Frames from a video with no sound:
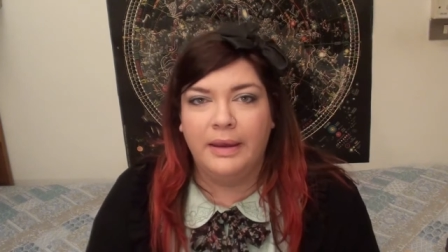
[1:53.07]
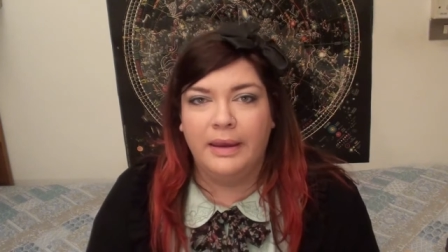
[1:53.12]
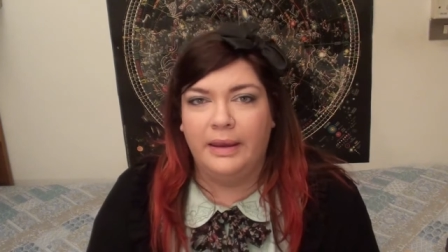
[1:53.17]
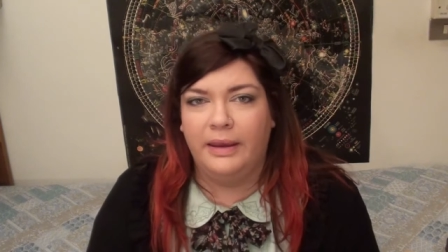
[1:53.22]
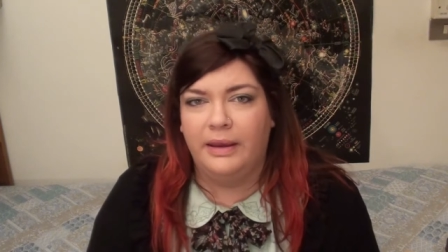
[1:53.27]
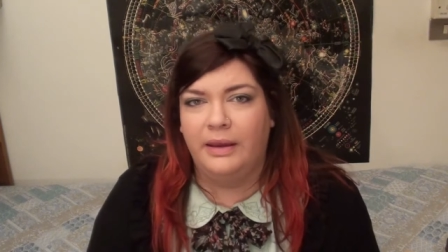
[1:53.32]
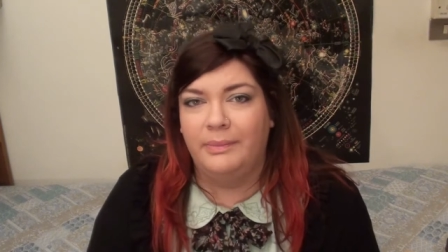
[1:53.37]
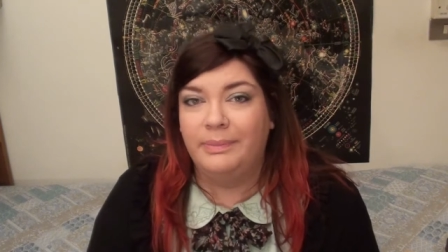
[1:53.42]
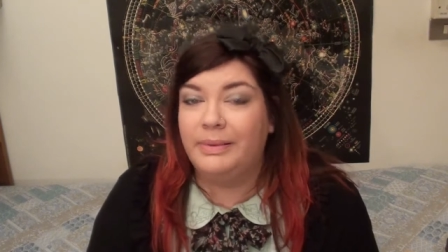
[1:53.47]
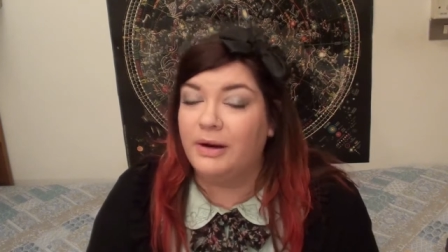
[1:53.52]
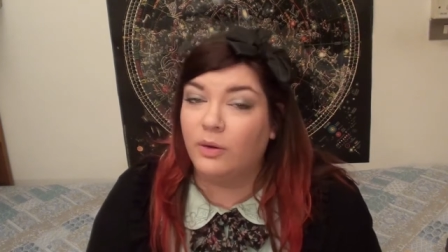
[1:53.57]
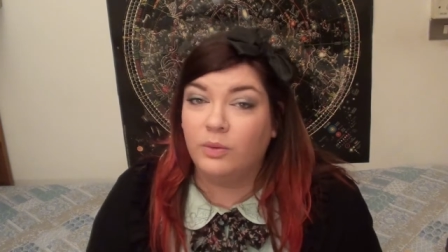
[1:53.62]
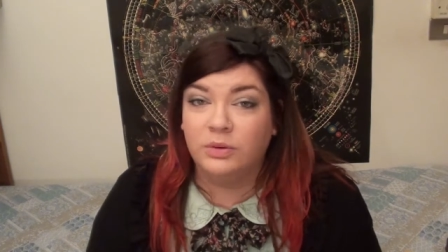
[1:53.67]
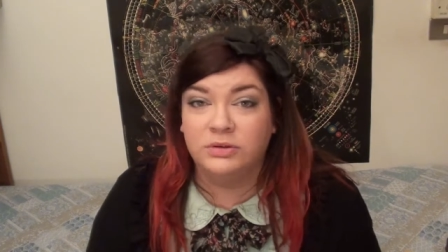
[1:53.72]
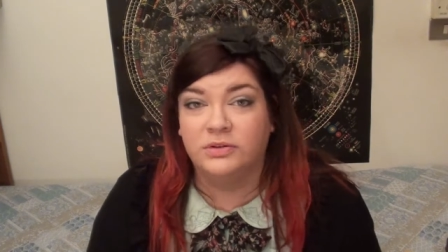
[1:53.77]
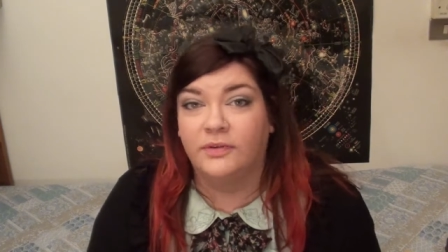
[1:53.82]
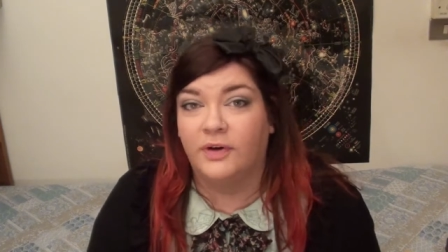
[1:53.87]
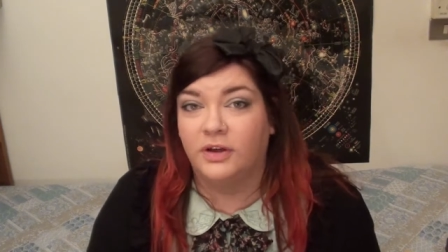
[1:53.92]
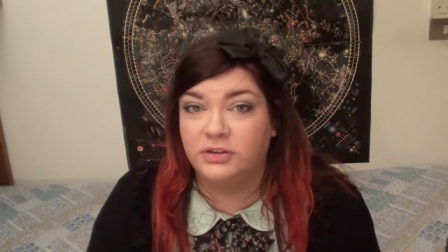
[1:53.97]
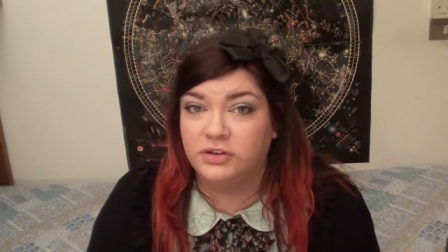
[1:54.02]
e eh, però a
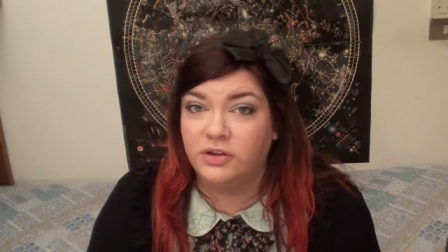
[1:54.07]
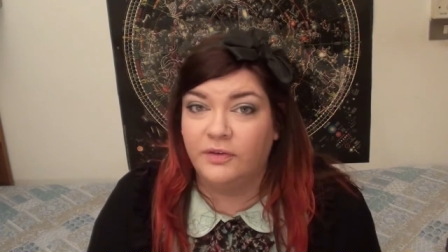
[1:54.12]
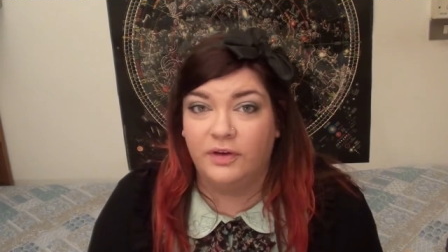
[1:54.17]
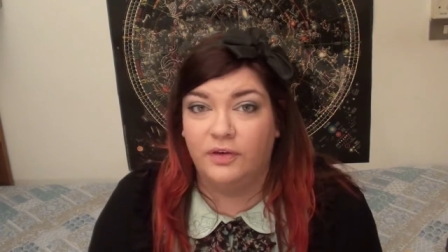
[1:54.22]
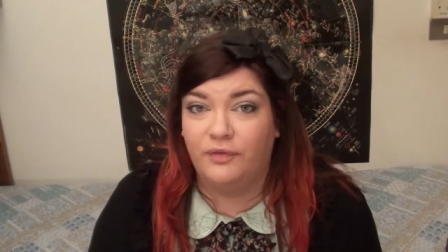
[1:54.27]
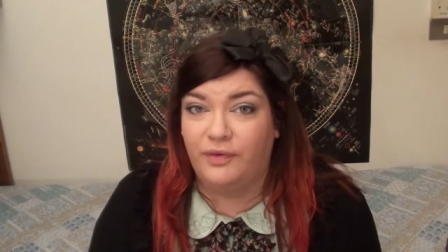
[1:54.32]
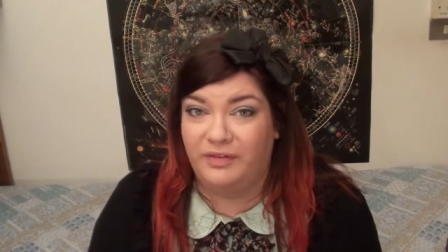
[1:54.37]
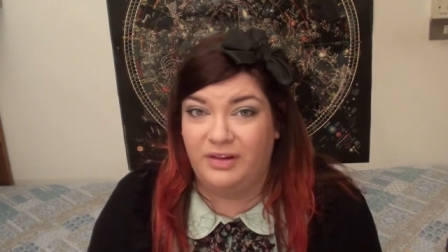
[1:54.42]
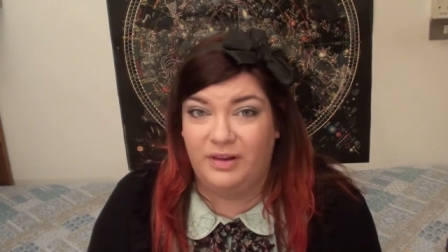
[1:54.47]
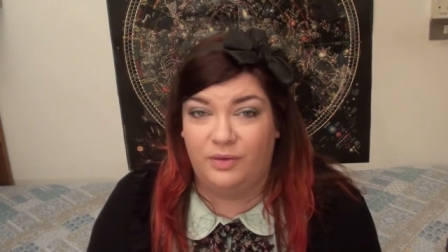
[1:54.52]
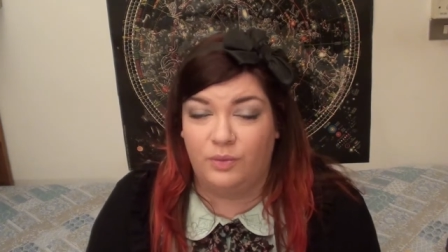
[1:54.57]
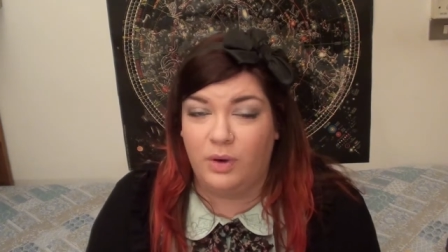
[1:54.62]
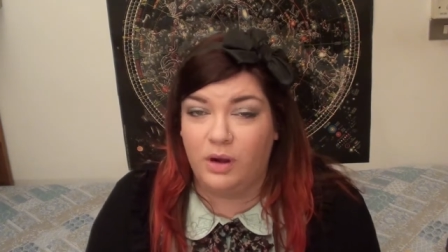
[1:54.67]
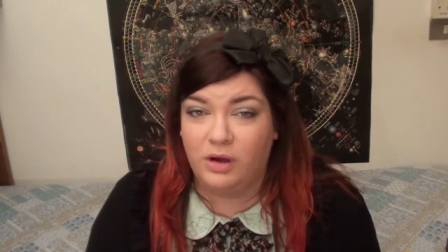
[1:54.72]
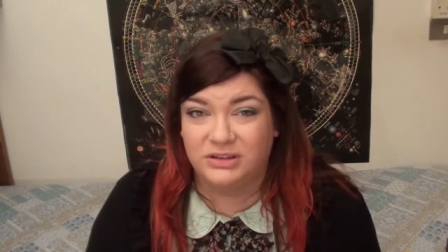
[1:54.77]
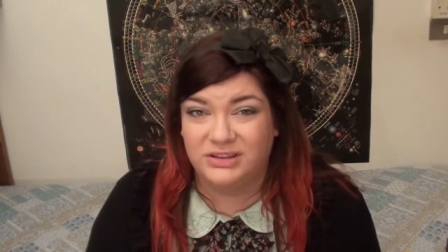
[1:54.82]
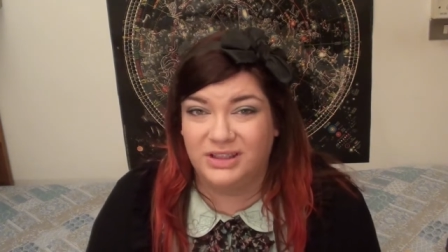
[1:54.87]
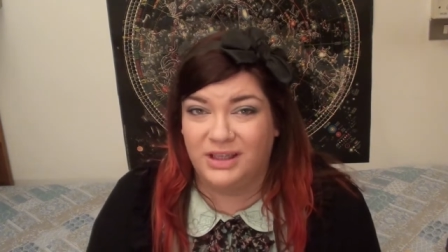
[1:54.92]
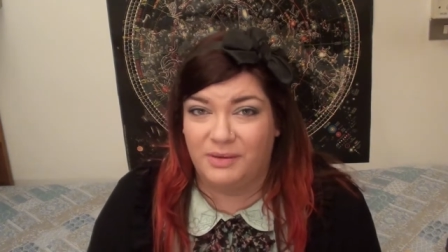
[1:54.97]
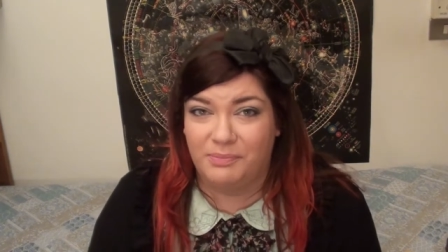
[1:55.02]
questo volta voglio farvi vedere
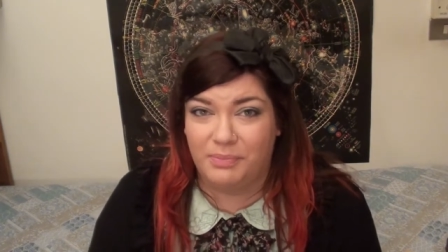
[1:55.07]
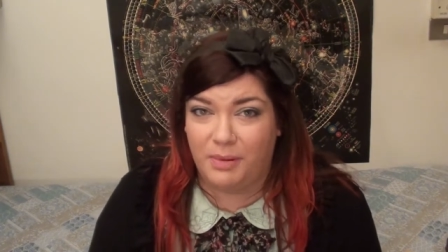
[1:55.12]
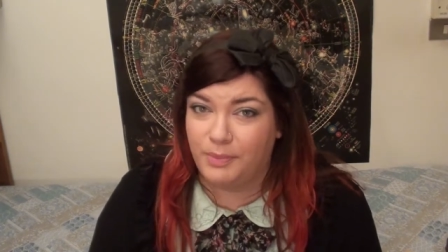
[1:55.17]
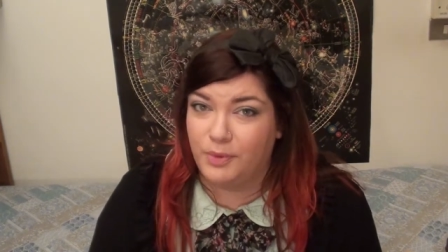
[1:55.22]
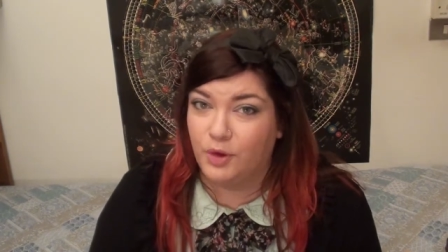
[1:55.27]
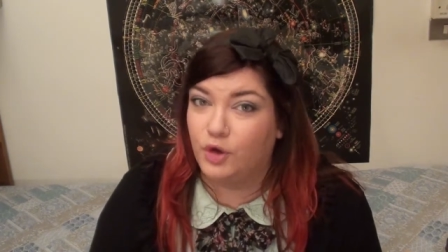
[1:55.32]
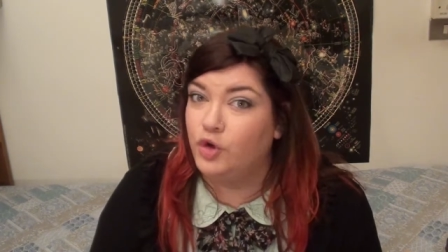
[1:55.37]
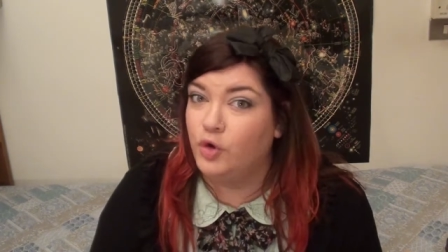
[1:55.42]
qualcosa che proprio